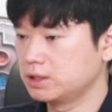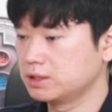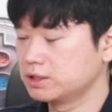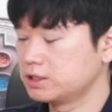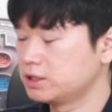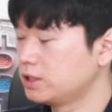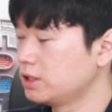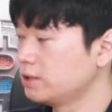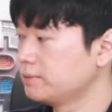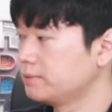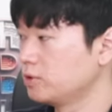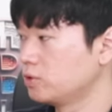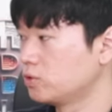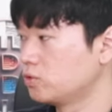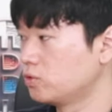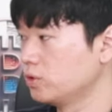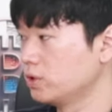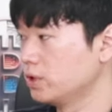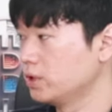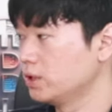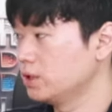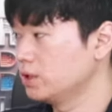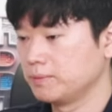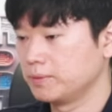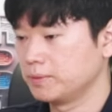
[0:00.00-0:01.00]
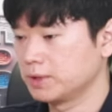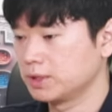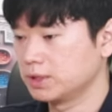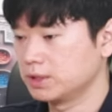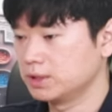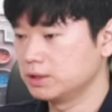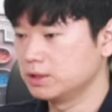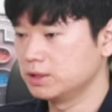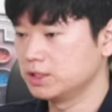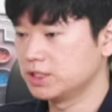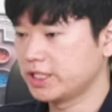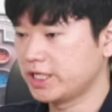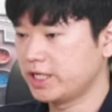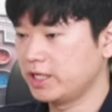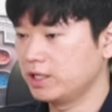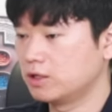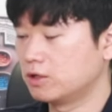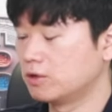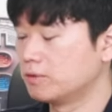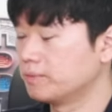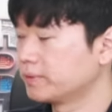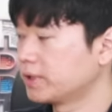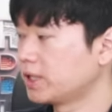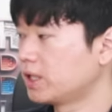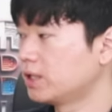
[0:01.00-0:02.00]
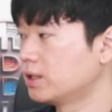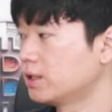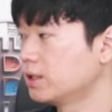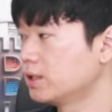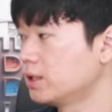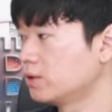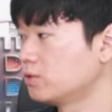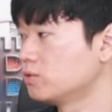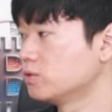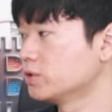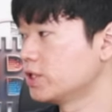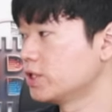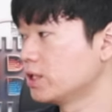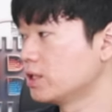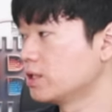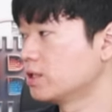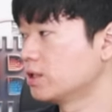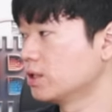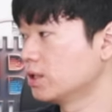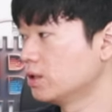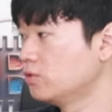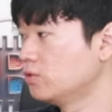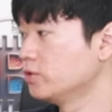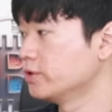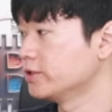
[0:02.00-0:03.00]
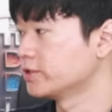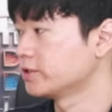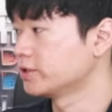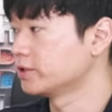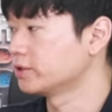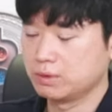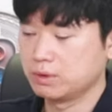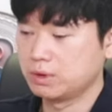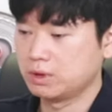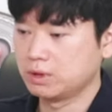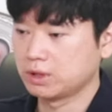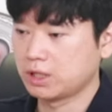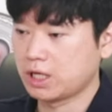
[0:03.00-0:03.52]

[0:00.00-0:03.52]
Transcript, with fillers: 스테이블 코인이 큰 차이가 없다라고 생각을 하고 있어요.